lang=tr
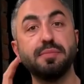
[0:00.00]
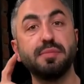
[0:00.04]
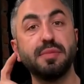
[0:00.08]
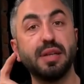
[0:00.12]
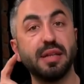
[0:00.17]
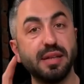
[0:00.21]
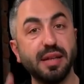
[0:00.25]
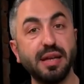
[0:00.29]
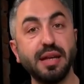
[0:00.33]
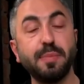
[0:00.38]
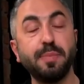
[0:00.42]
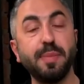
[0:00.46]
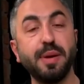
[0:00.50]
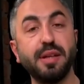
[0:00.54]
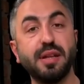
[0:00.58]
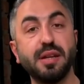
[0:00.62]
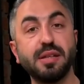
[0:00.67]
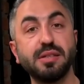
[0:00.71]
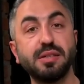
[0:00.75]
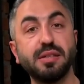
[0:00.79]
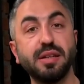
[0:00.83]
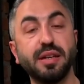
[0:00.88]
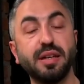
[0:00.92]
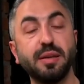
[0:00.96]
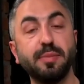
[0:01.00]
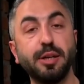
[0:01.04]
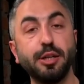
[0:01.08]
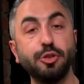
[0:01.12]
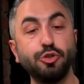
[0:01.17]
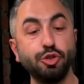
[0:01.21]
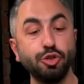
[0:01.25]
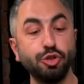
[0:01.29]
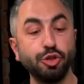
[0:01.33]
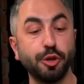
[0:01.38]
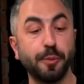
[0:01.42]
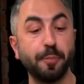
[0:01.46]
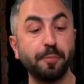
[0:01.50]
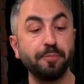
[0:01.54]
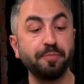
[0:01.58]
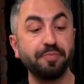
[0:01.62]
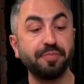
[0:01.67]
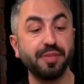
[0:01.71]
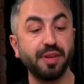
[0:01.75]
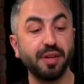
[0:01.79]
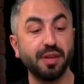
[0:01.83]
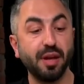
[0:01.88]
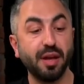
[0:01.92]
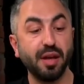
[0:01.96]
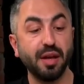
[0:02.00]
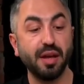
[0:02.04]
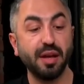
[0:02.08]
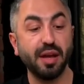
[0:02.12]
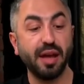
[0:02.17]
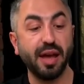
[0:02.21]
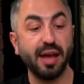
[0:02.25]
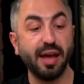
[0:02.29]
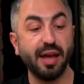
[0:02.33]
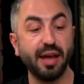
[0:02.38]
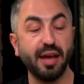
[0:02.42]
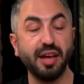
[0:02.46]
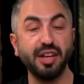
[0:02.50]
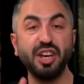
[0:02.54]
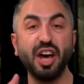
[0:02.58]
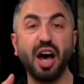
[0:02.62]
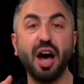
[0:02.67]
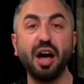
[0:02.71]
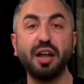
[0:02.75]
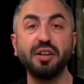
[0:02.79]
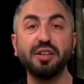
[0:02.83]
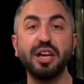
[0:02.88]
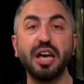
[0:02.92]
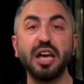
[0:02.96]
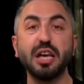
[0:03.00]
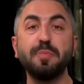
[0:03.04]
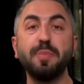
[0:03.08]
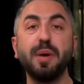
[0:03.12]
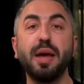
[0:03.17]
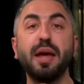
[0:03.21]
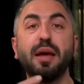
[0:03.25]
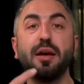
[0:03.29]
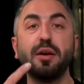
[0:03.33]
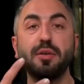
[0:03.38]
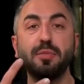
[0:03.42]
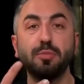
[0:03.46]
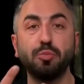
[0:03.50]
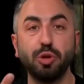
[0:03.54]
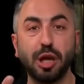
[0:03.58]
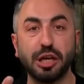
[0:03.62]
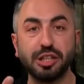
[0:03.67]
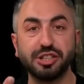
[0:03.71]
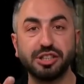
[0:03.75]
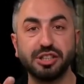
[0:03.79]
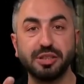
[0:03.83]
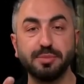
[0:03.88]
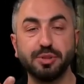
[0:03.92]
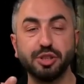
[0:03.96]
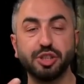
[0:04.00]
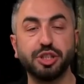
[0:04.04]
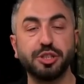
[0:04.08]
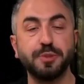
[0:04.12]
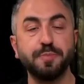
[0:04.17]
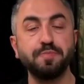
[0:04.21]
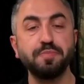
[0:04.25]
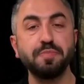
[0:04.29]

Neden ekmeğin arasına girmeli? Çünkü e, yağını ekmeğe bulaştırmış.